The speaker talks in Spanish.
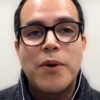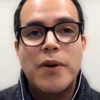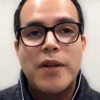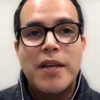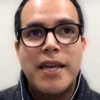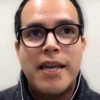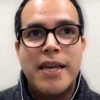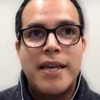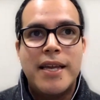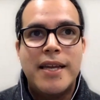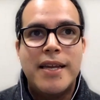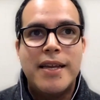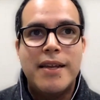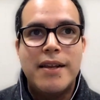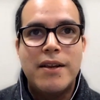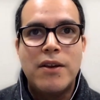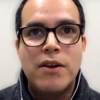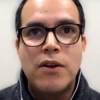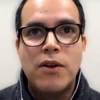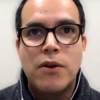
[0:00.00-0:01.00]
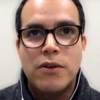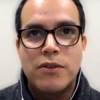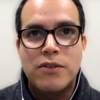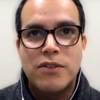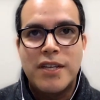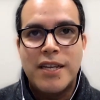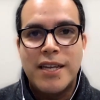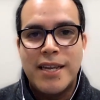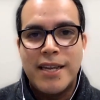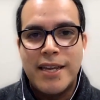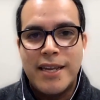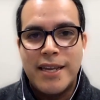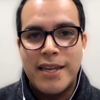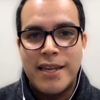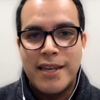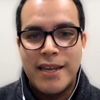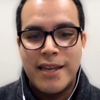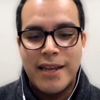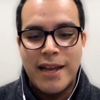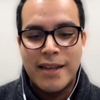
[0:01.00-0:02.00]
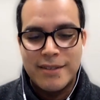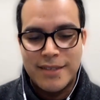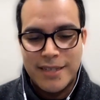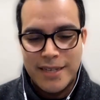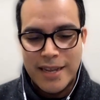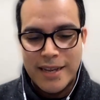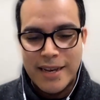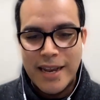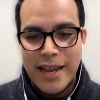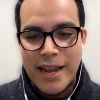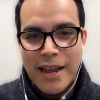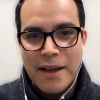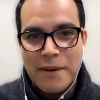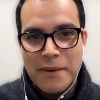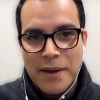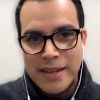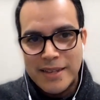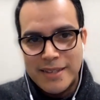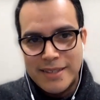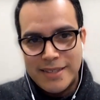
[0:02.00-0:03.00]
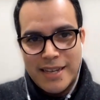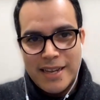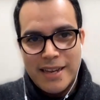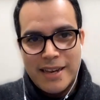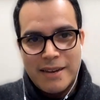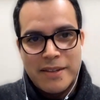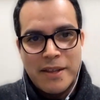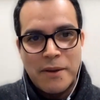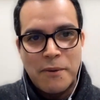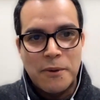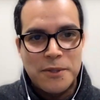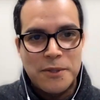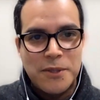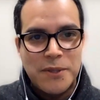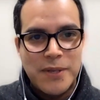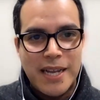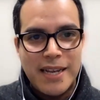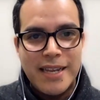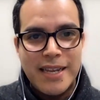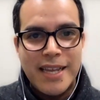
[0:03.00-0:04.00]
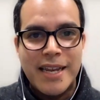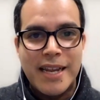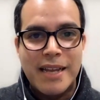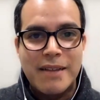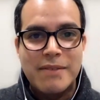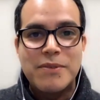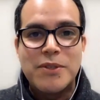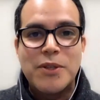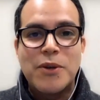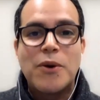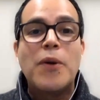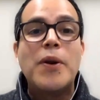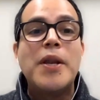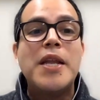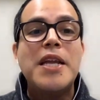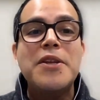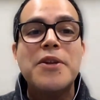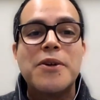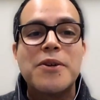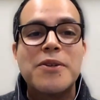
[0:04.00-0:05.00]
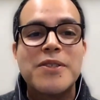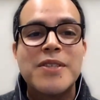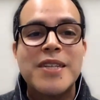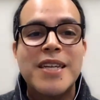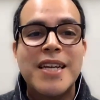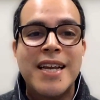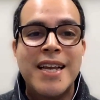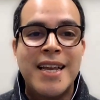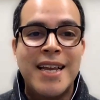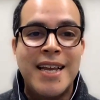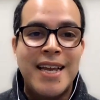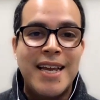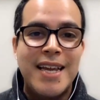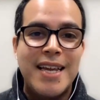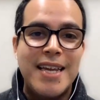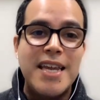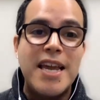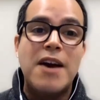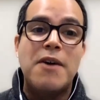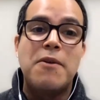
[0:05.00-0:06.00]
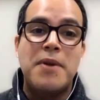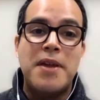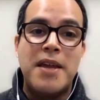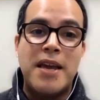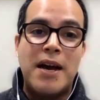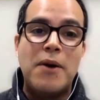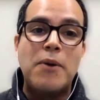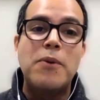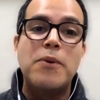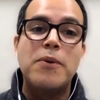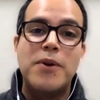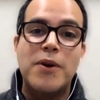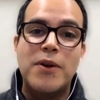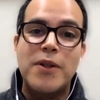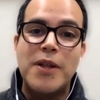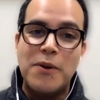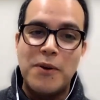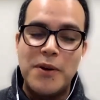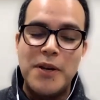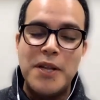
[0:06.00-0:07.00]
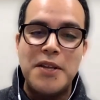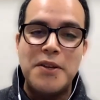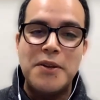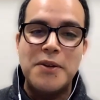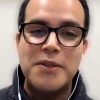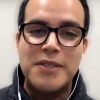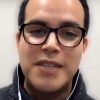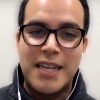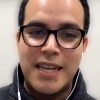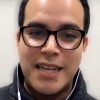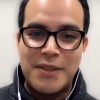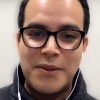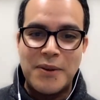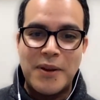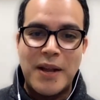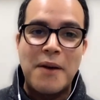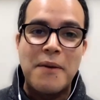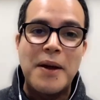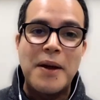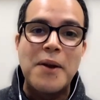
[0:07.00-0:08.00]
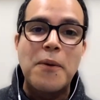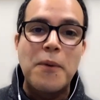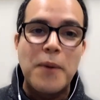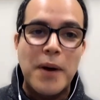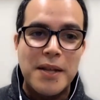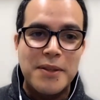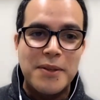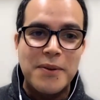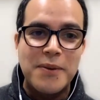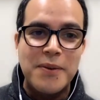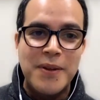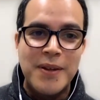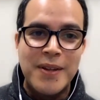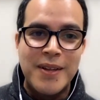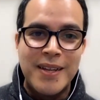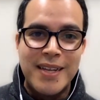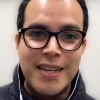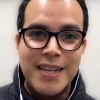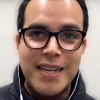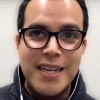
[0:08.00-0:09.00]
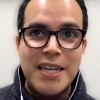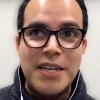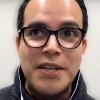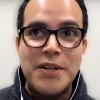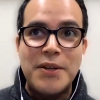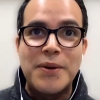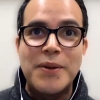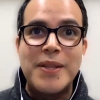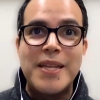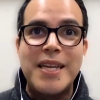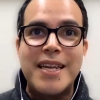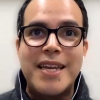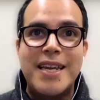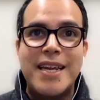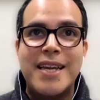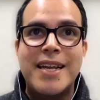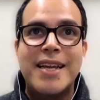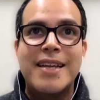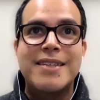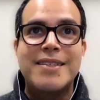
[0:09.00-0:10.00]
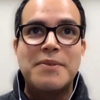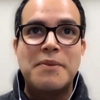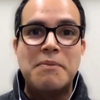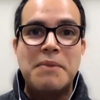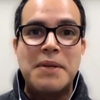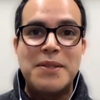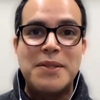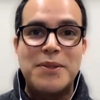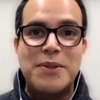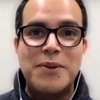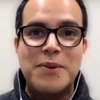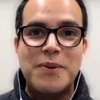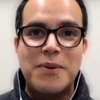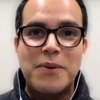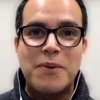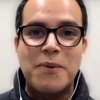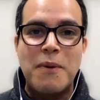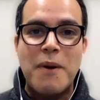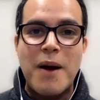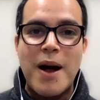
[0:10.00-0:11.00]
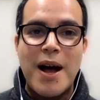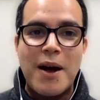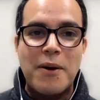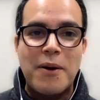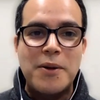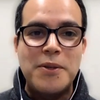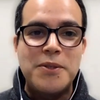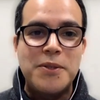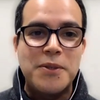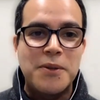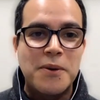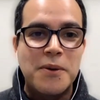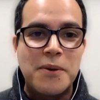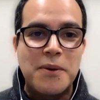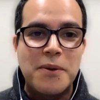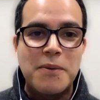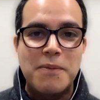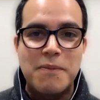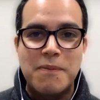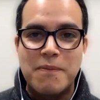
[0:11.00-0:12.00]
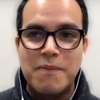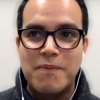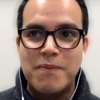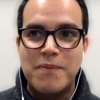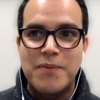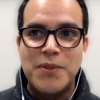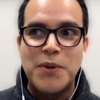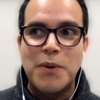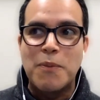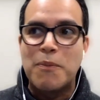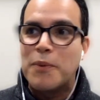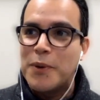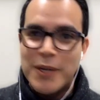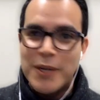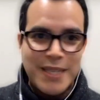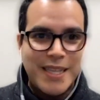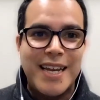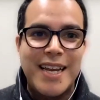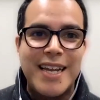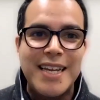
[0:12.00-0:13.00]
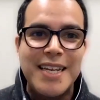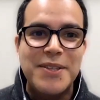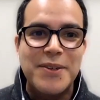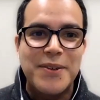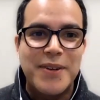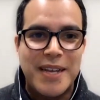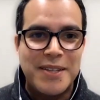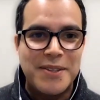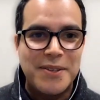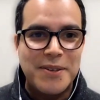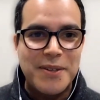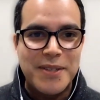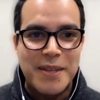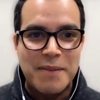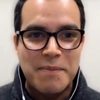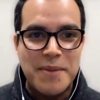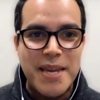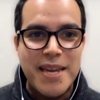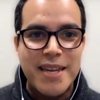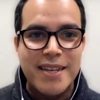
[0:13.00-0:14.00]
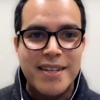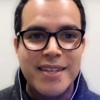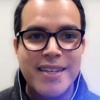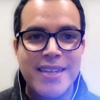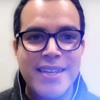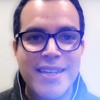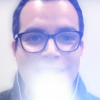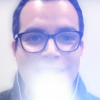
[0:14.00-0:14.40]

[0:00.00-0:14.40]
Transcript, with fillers: porque los que hacían la alabanza el devocional eran todos niños. Y había uno de los niños que tocaba el cuatro y yo dije en ese momento, wow, yo, yo puedo estar ahí tocándolo también.